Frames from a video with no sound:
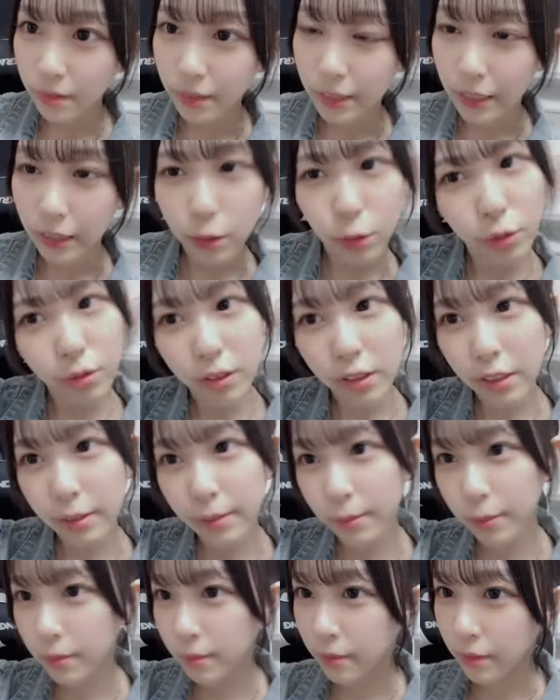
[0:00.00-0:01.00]
なんこん
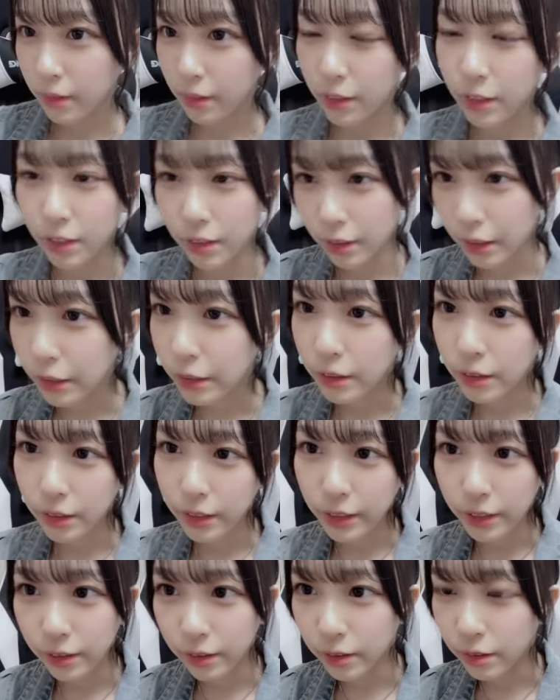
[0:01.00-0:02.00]
なんじゃなかった
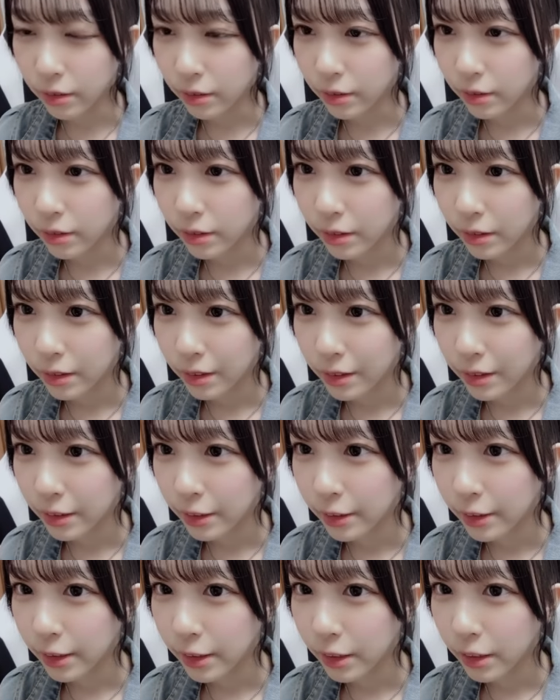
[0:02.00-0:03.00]
気がする
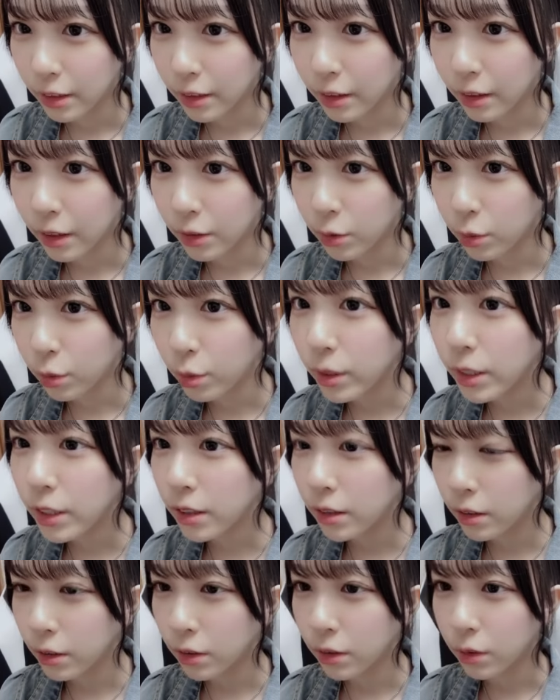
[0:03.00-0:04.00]
服
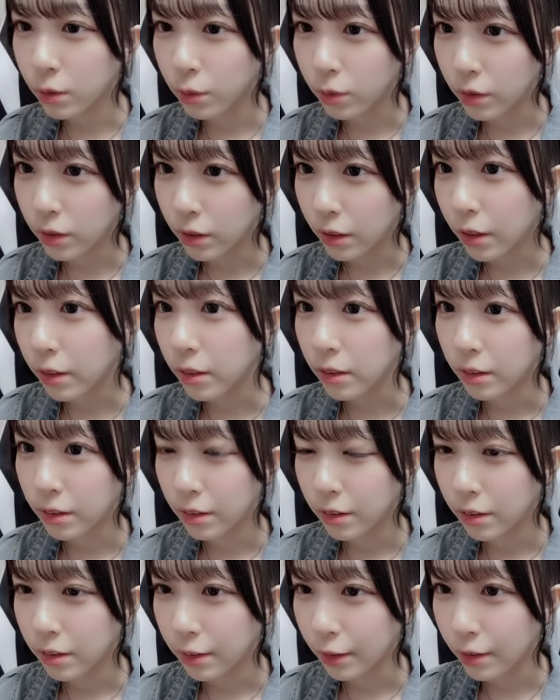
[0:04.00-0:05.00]
部っていう子いた
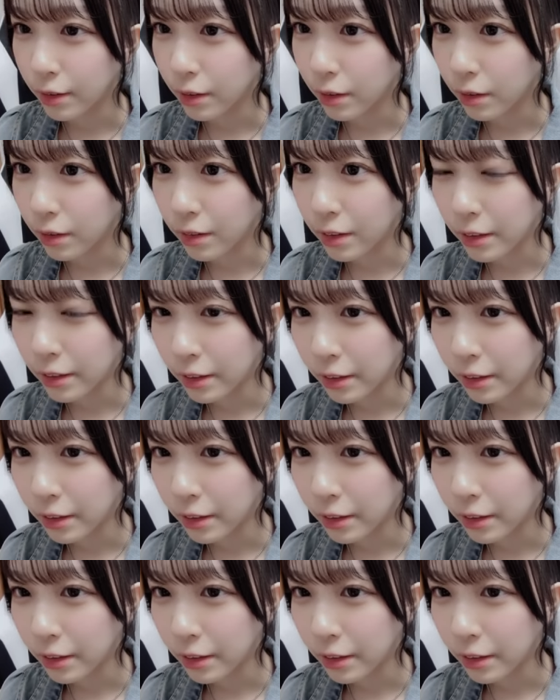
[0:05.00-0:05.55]
確かに